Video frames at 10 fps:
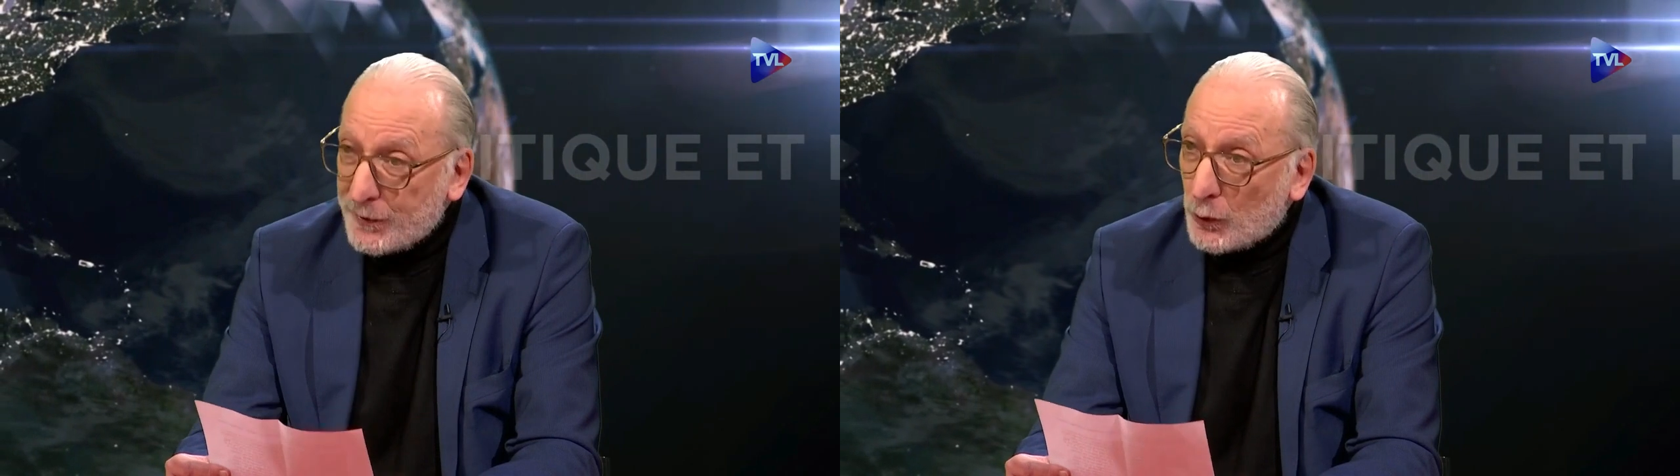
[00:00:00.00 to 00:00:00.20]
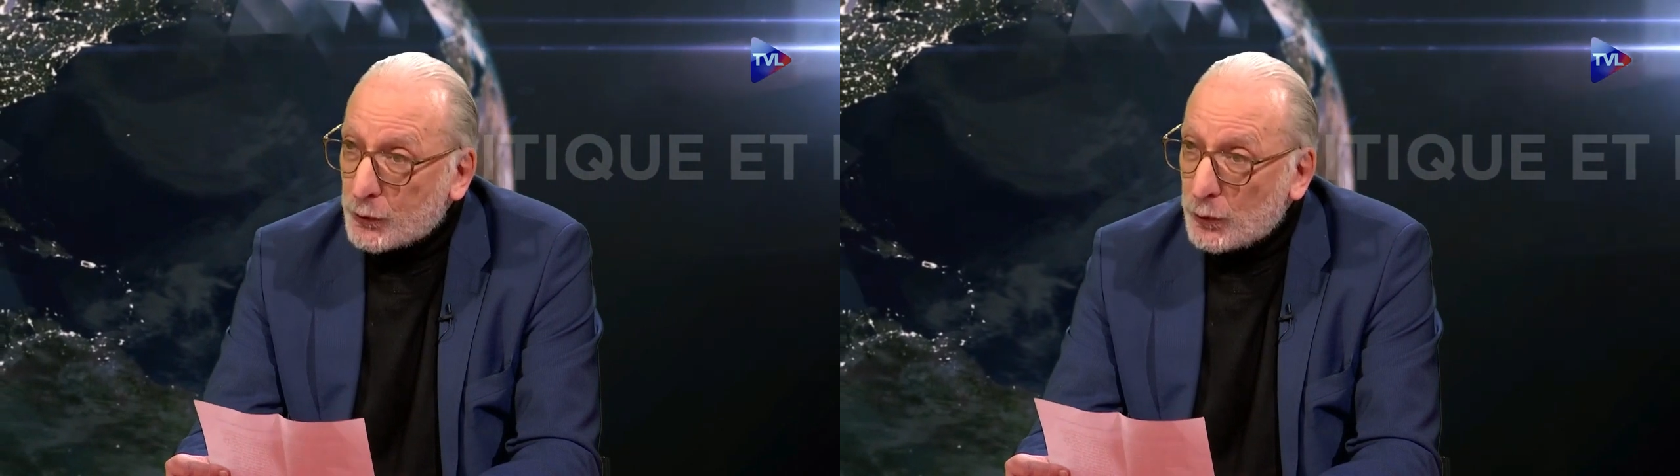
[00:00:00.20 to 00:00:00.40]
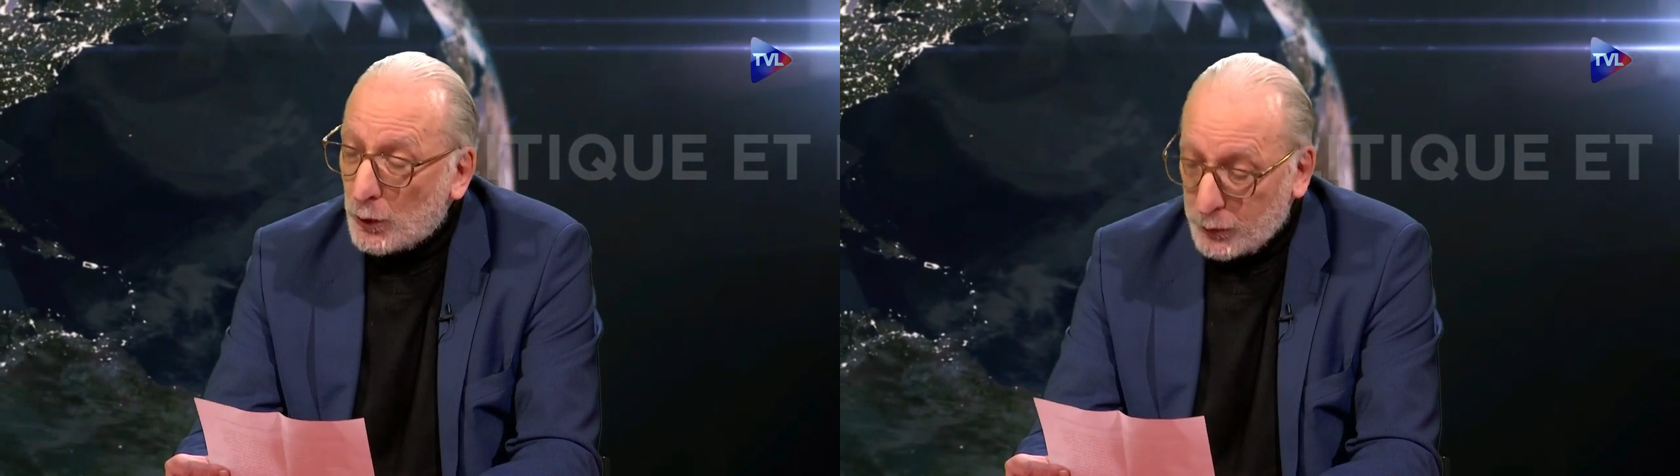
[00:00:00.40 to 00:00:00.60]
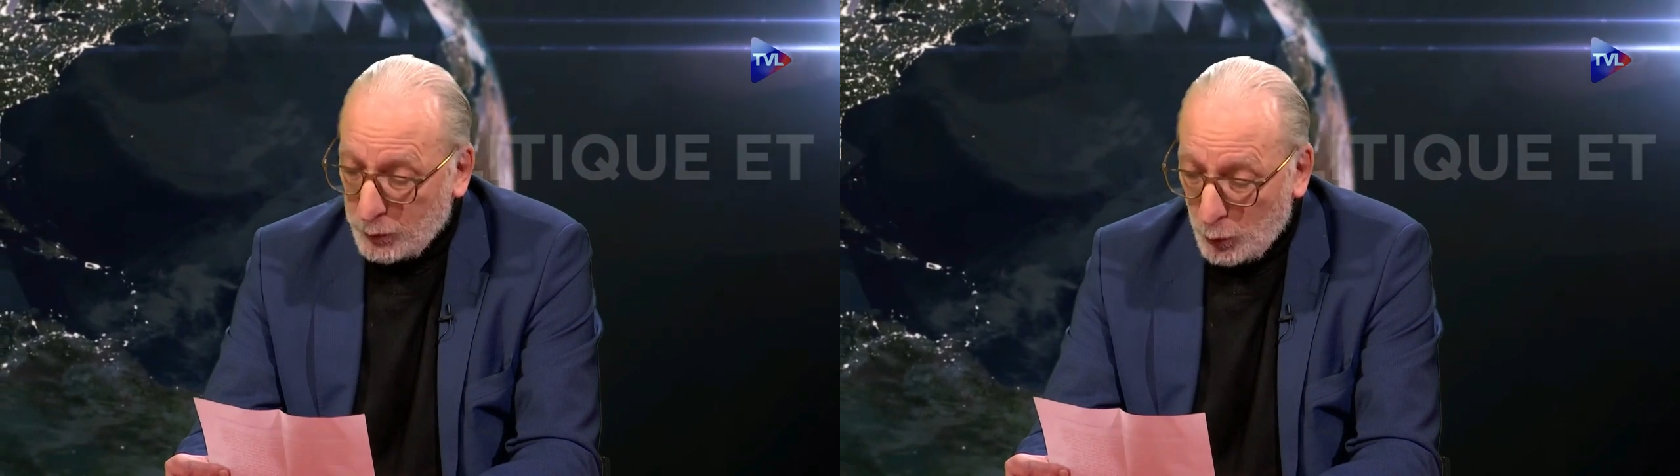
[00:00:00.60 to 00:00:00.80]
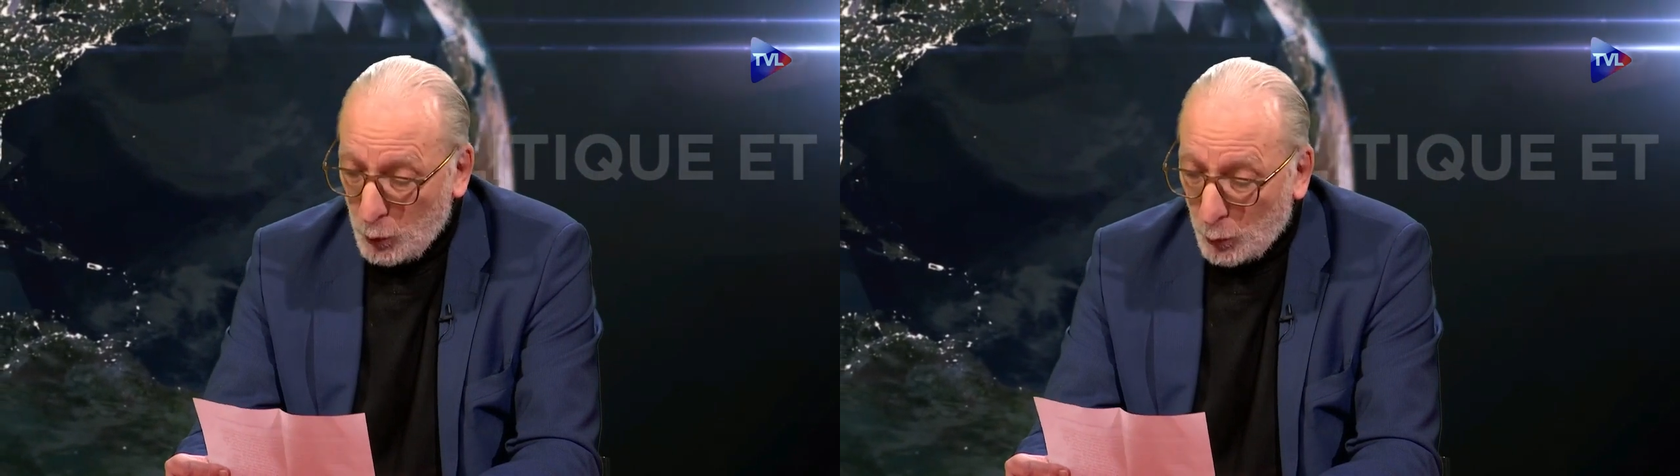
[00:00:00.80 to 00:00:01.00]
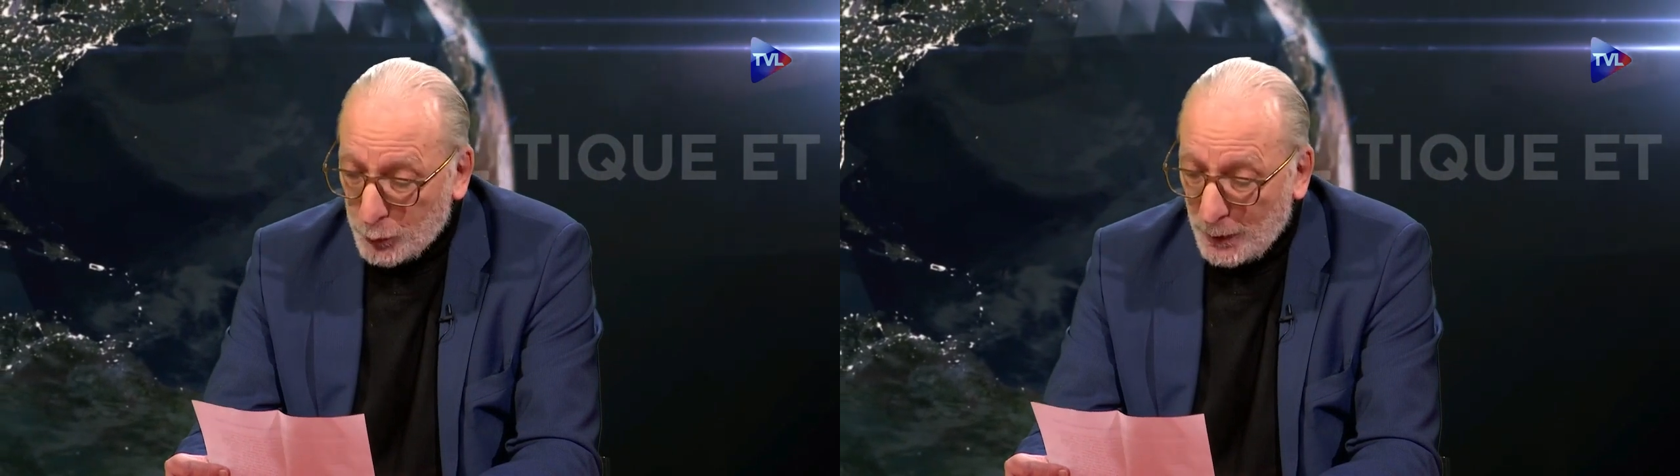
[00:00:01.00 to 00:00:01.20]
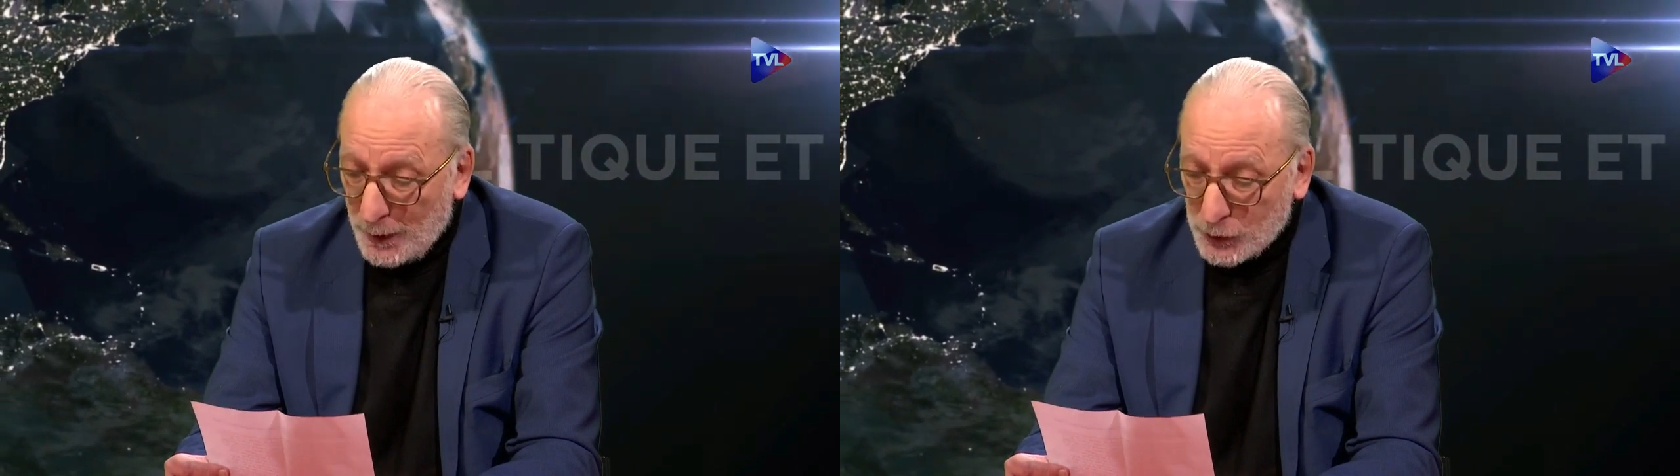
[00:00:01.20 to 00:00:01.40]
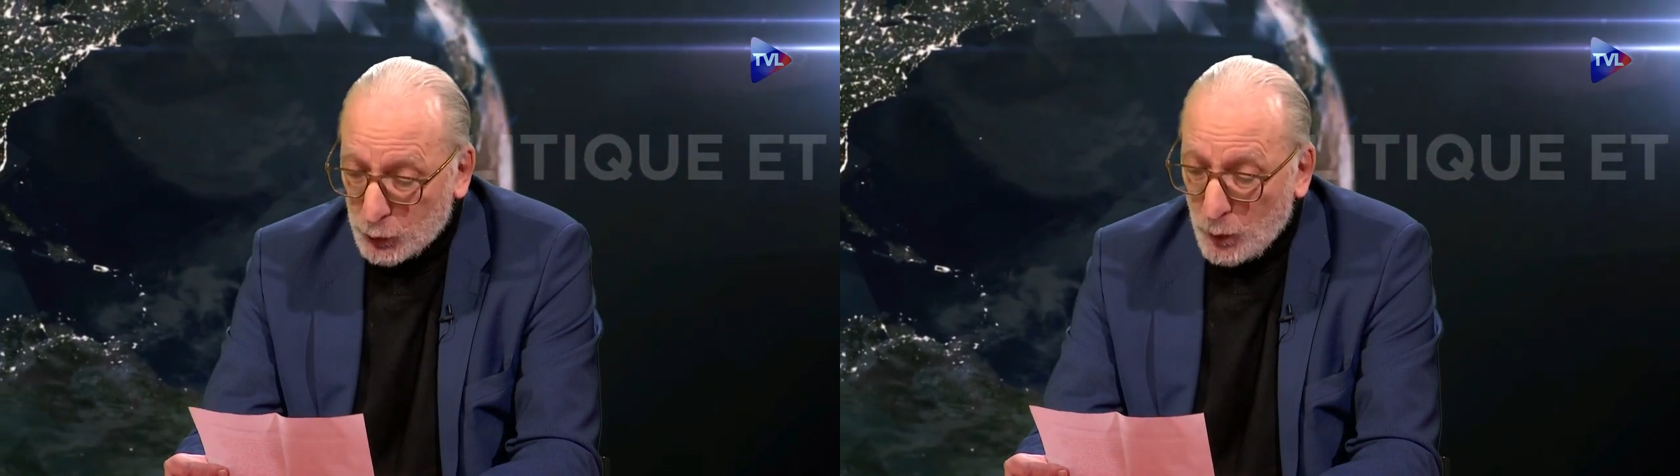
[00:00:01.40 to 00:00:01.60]
fait en sorte que le
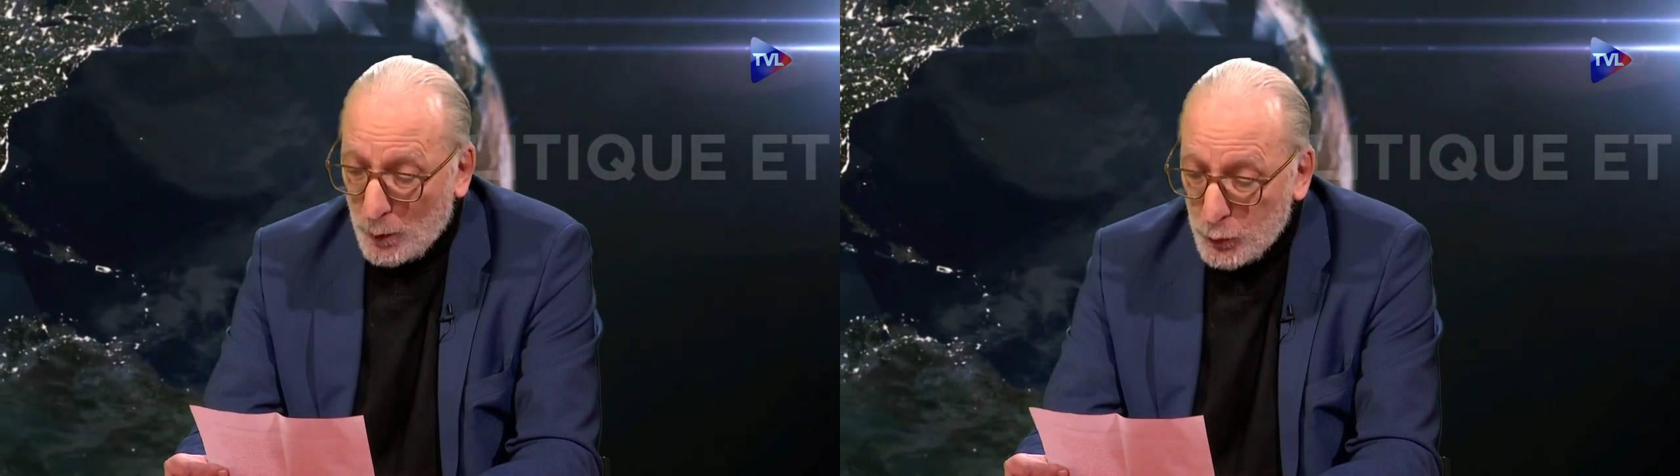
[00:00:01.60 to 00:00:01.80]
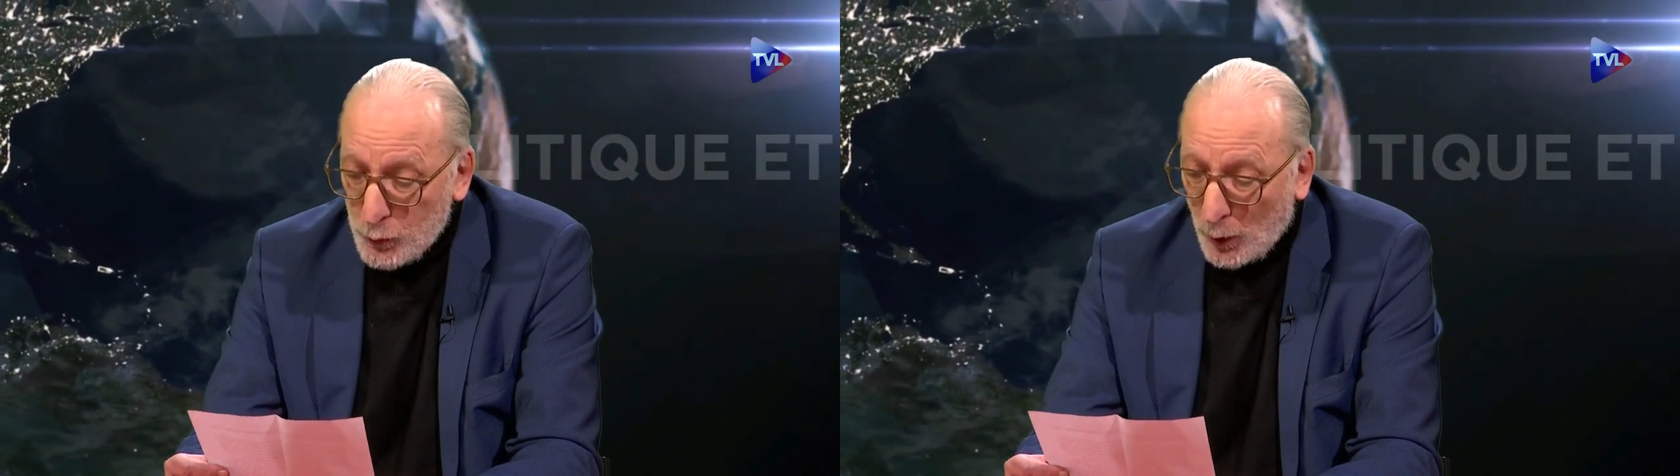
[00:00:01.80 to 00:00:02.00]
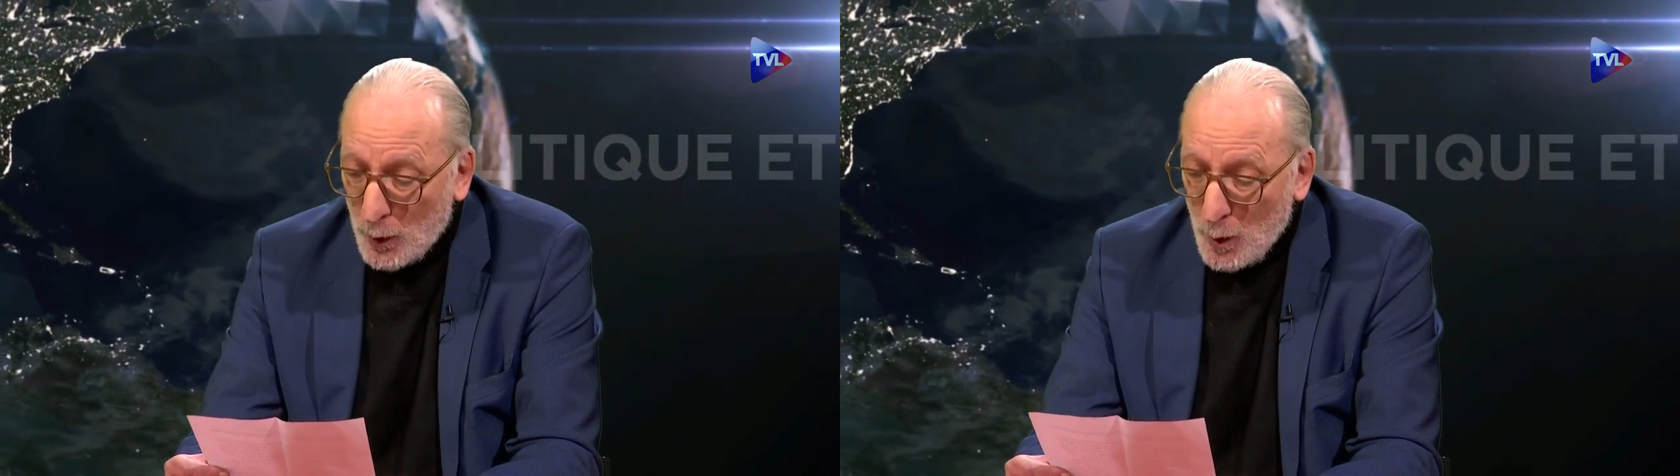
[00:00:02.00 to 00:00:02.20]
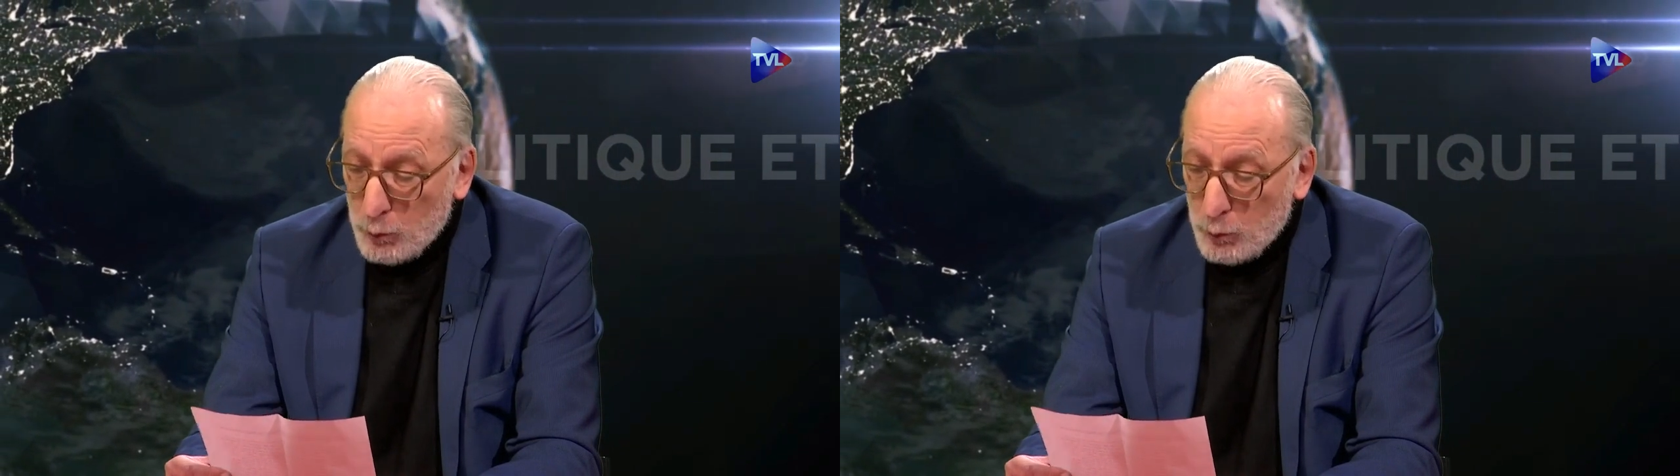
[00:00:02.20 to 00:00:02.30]
Honduras soit mûr